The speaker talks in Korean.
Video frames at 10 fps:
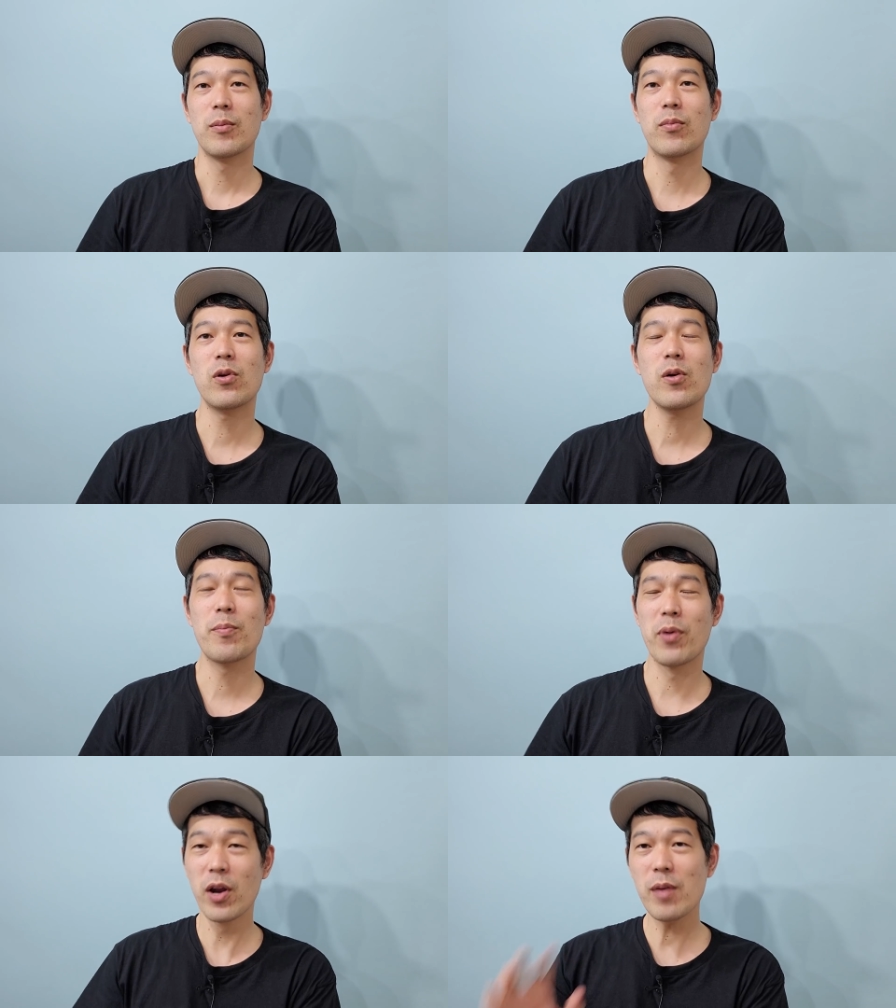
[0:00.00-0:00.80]
뭐
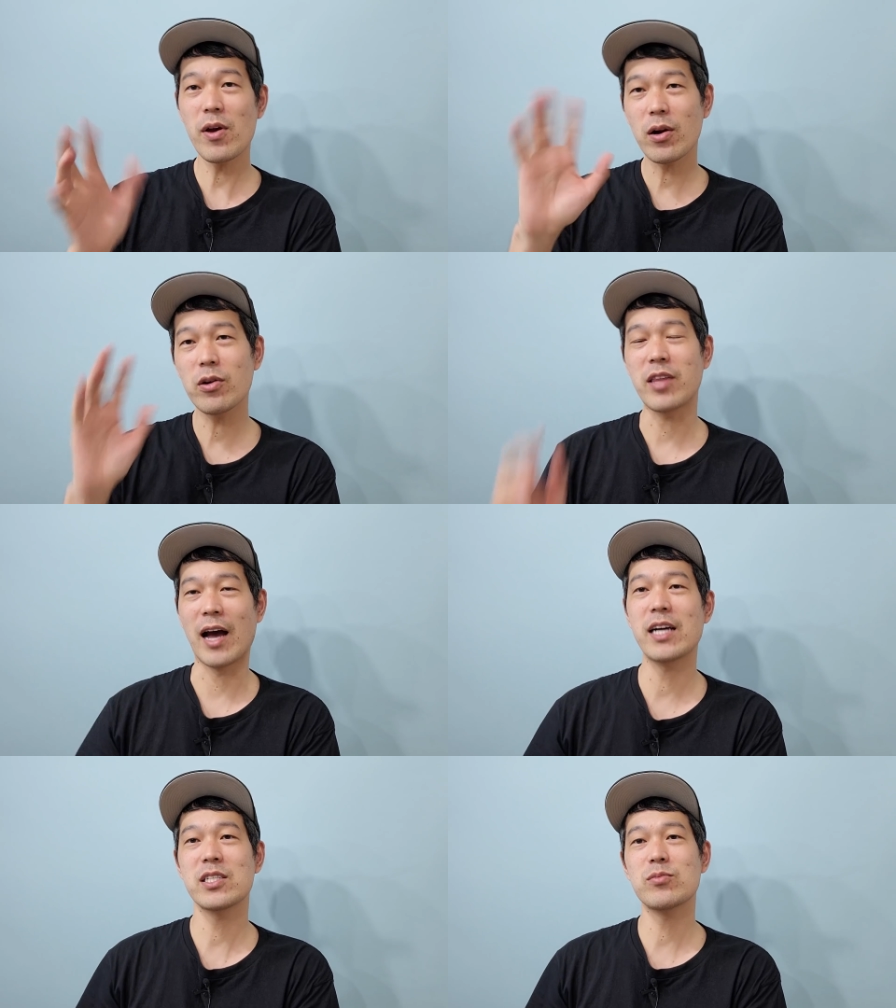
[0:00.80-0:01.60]
별의별 걸
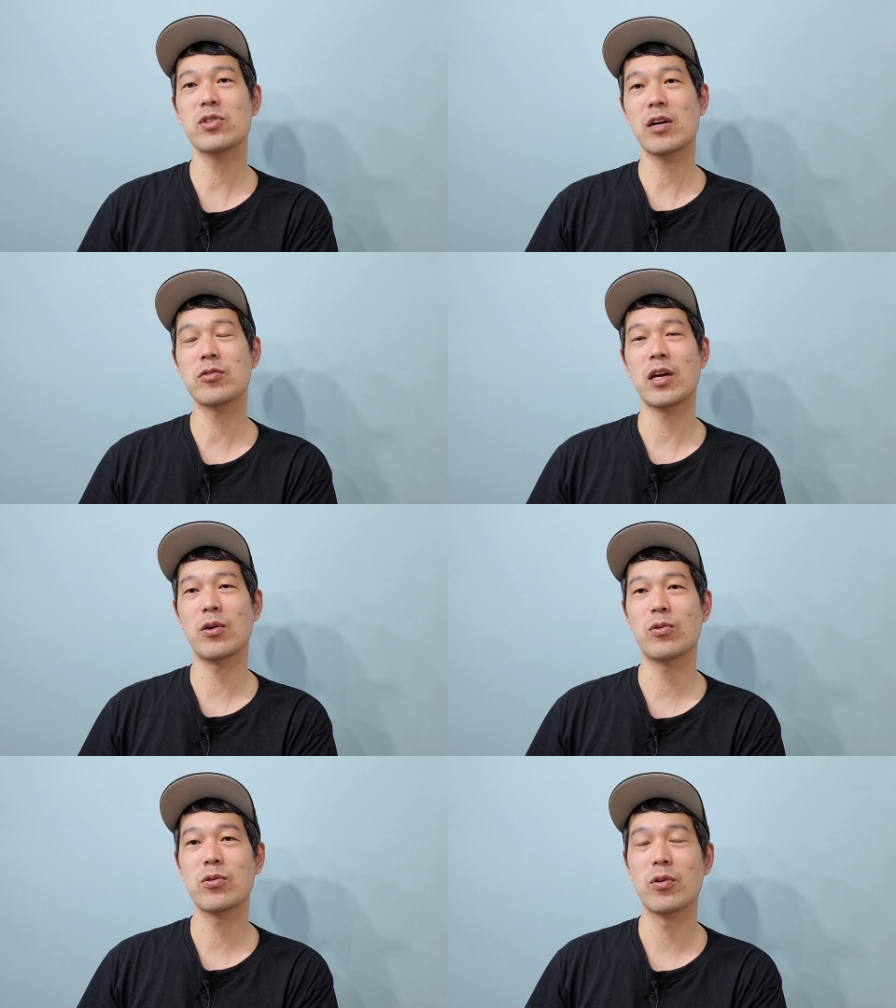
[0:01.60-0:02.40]
다 질문하고
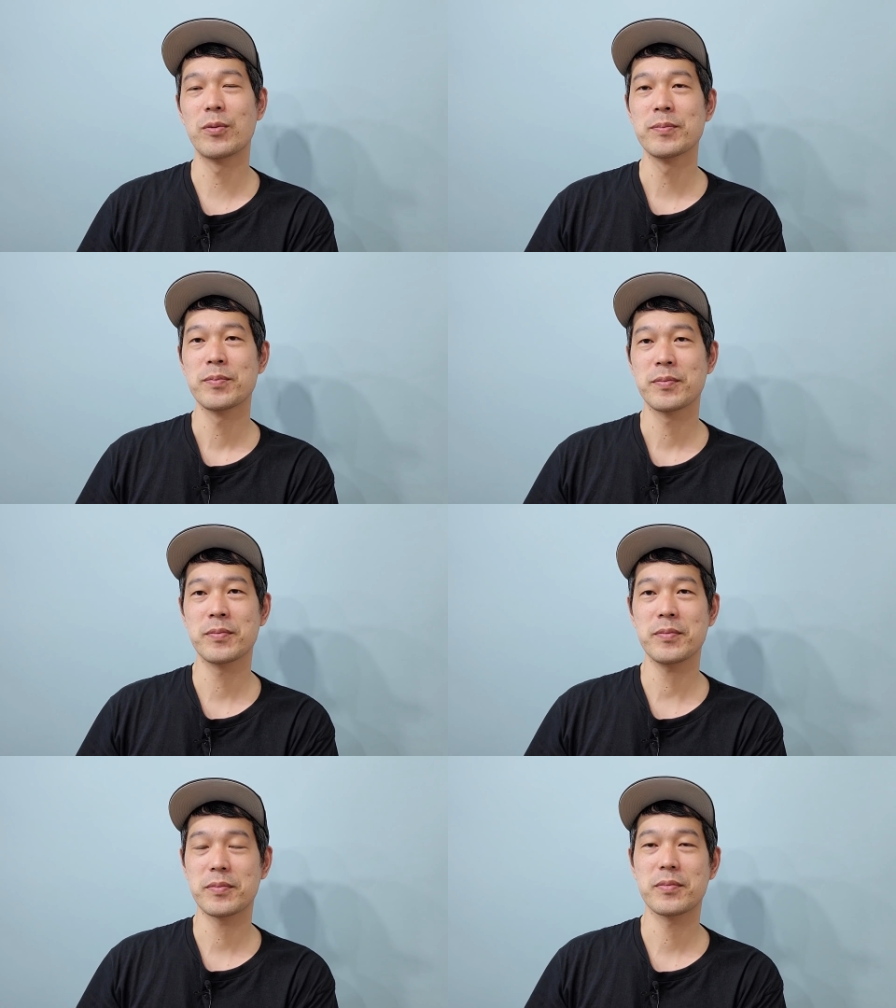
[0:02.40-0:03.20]
다녔고 음?